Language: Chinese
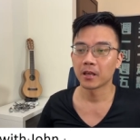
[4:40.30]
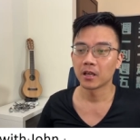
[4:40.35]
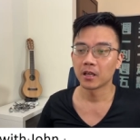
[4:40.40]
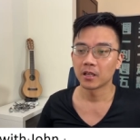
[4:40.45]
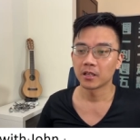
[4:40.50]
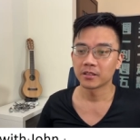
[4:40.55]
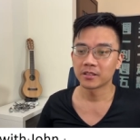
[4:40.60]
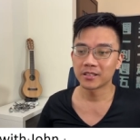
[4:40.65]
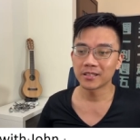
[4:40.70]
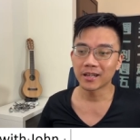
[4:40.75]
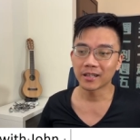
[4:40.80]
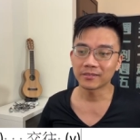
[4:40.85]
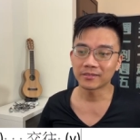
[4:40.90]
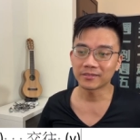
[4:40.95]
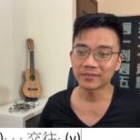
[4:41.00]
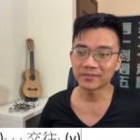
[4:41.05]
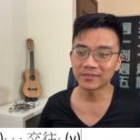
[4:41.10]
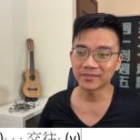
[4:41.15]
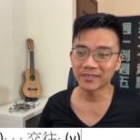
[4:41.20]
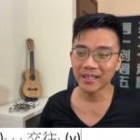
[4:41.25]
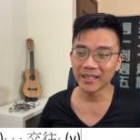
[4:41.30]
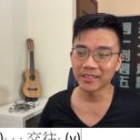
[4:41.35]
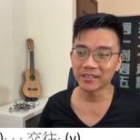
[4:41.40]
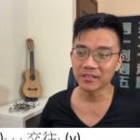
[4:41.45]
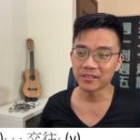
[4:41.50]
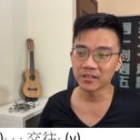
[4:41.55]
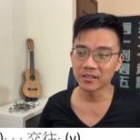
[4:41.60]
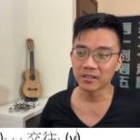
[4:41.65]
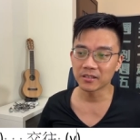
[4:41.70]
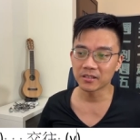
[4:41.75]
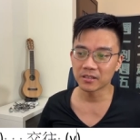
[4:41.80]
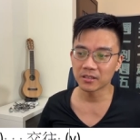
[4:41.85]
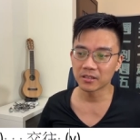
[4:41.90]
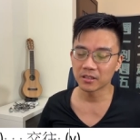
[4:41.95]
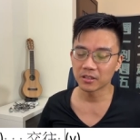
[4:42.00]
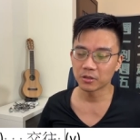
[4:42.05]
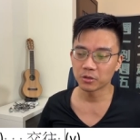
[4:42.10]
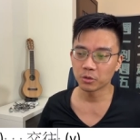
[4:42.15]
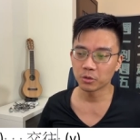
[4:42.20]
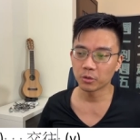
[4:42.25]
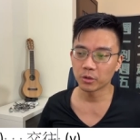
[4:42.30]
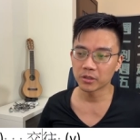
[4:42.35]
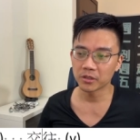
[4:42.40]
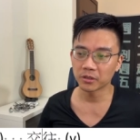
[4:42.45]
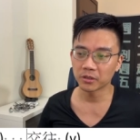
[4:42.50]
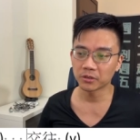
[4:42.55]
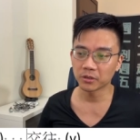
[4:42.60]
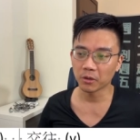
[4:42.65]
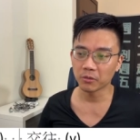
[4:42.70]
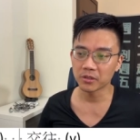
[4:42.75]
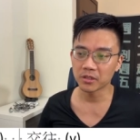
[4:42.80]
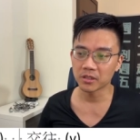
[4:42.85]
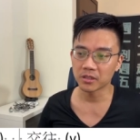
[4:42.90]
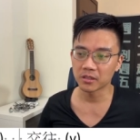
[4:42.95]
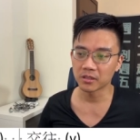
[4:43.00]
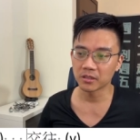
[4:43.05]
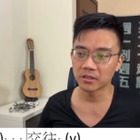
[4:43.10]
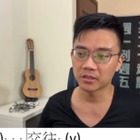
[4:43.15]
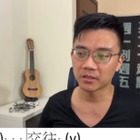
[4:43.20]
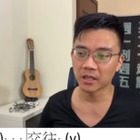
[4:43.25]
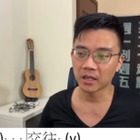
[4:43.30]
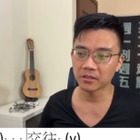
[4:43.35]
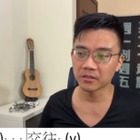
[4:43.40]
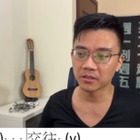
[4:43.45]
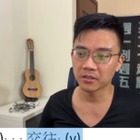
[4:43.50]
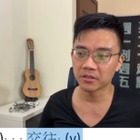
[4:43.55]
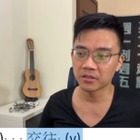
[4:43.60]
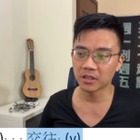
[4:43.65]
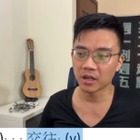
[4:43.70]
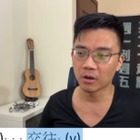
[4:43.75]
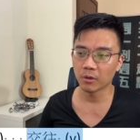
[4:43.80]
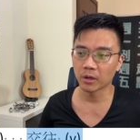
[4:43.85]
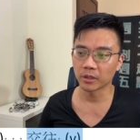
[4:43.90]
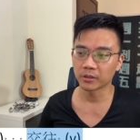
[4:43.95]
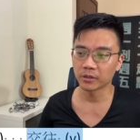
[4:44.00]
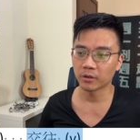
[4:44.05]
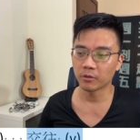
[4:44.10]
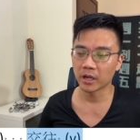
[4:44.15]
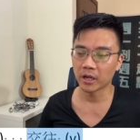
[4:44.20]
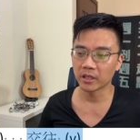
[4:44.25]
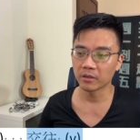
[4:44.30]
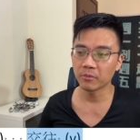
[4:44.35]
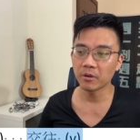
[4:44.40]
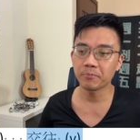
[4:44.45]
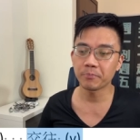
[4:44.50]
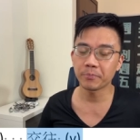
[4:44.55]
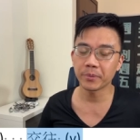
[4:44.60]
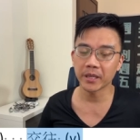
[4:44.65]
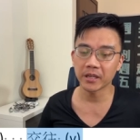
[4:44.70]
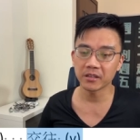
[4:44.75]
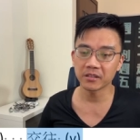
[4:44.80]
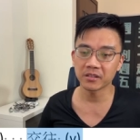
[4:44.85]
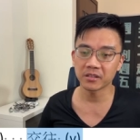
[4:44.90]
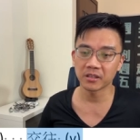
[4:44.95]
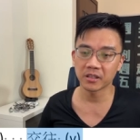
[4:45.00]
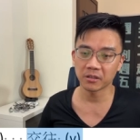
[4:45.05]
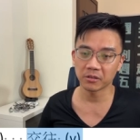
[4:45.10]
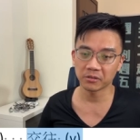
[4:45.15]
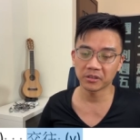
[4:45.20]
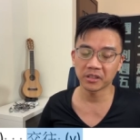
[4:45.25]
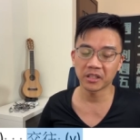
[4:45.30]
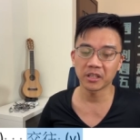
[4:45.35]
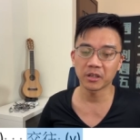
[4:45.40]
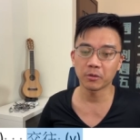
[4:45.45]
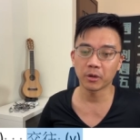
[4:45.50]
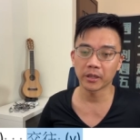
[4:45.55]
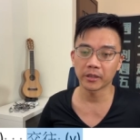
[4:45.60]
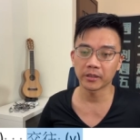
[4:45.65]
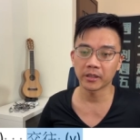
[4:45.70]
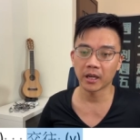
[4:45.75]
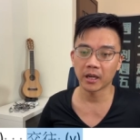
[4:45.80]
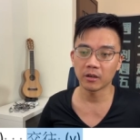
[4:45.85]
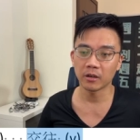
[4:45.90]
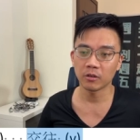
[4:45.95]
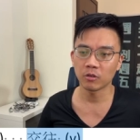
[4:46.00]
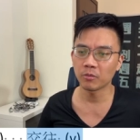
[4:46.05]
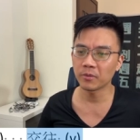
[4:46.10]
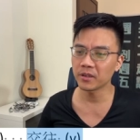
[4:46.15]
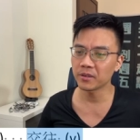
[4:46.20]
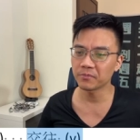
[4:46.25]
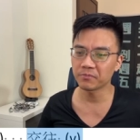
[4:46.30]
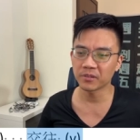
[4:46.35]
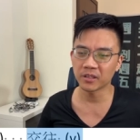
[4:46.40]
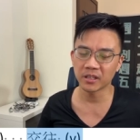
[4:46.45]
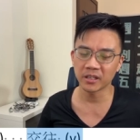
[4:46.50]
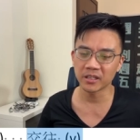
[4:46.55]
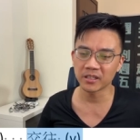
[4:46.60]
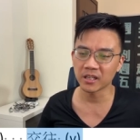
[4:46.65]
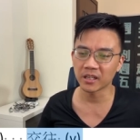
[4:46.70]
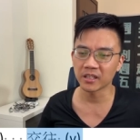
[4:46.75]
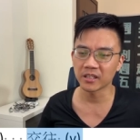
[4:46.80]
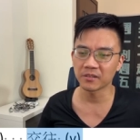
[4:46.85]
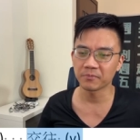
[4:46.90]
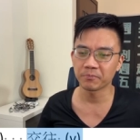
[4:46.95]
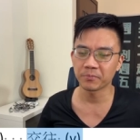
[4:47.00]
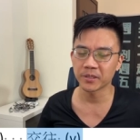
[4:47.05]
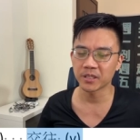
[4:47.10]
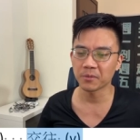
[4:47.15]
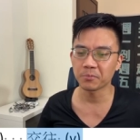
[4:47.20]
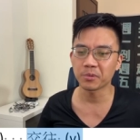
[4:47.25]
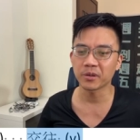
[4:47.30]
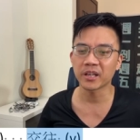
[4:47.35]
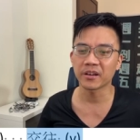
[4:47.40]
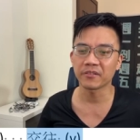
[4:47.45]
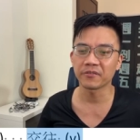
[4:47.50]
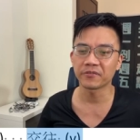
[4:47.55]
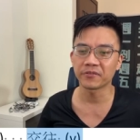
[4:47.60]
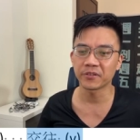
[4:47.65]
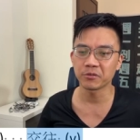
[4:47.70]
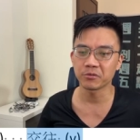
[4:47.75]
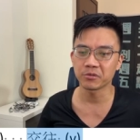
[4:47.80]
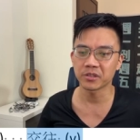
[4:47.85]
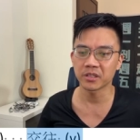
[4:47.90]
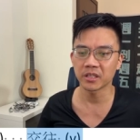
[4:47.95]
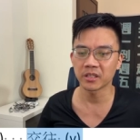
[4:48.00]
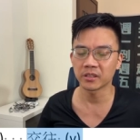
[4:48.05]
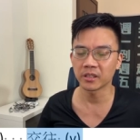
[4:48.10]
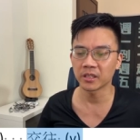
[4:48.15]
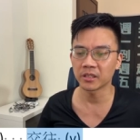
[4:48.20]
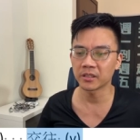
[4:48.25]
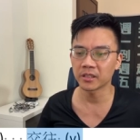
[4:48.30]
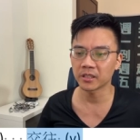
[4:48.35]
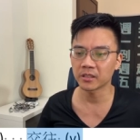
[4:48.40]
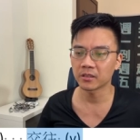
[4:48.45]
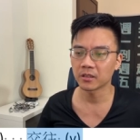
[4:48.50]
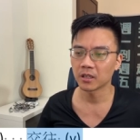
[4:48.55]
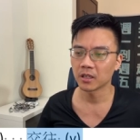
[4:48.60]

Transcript: 既然 date 这个字如果是动词当成交往的话，有没有别的词能够替换它？会不会可以让你比较不 confused 一点点？